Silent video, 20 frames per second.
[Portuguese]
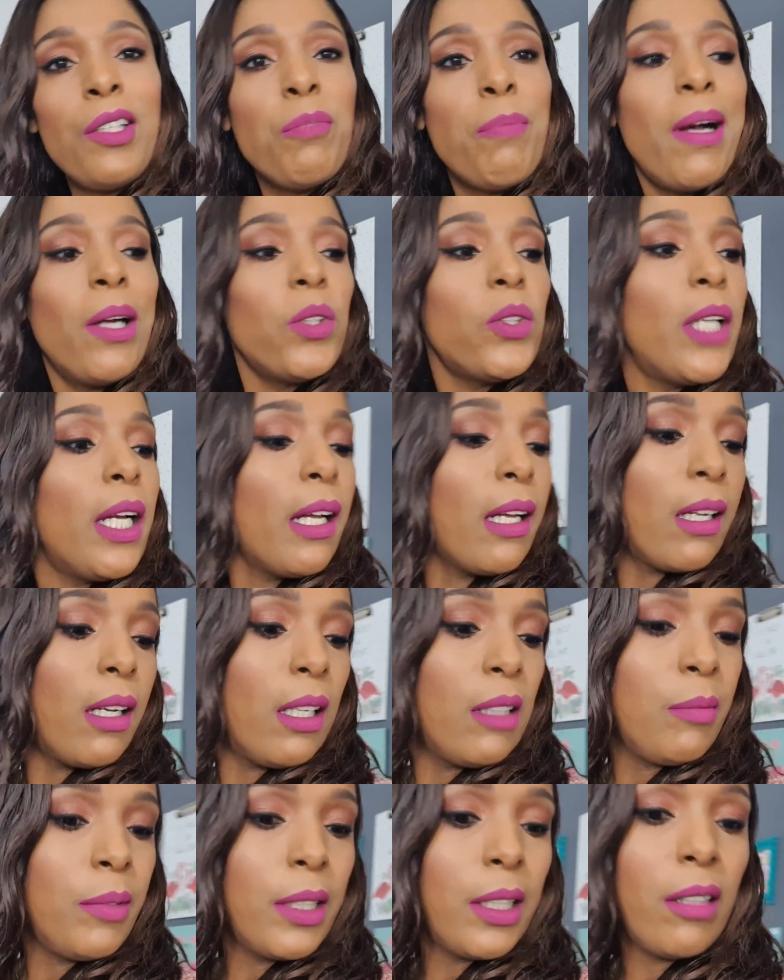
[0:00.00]
debaixo da
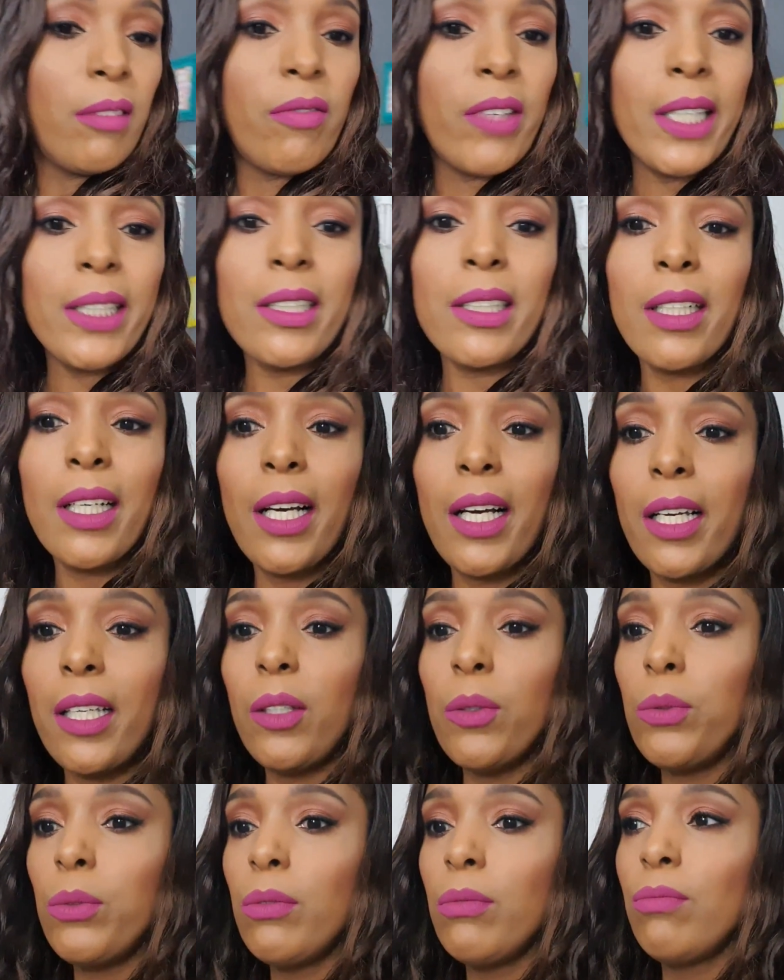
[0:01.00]
cama, né? Vai que
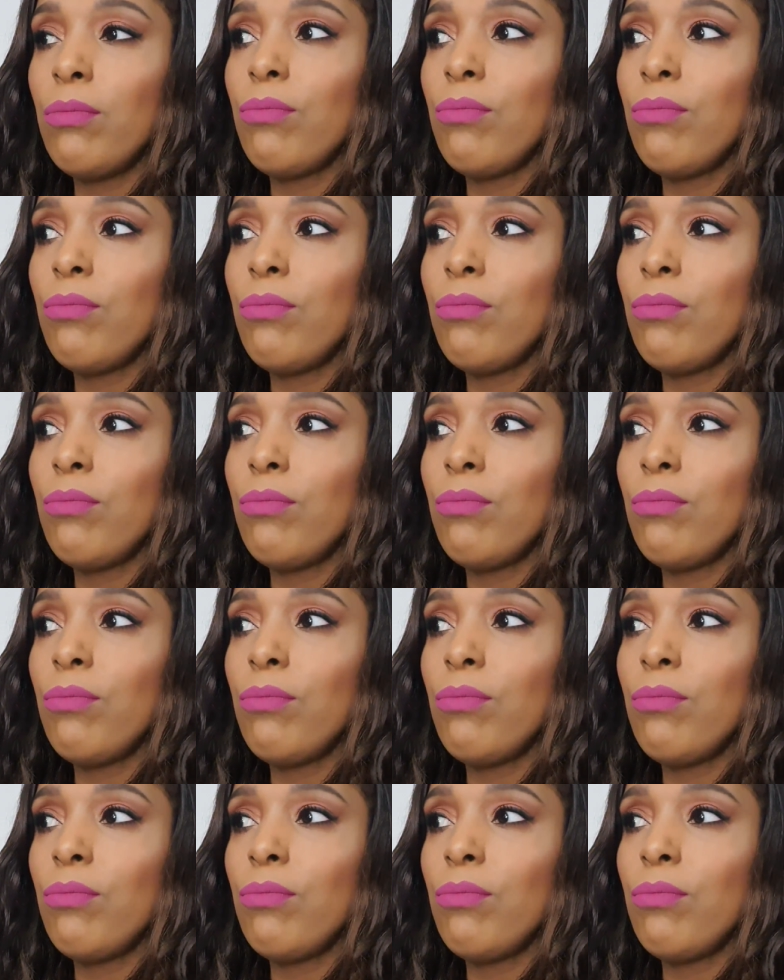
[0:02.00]
caiu.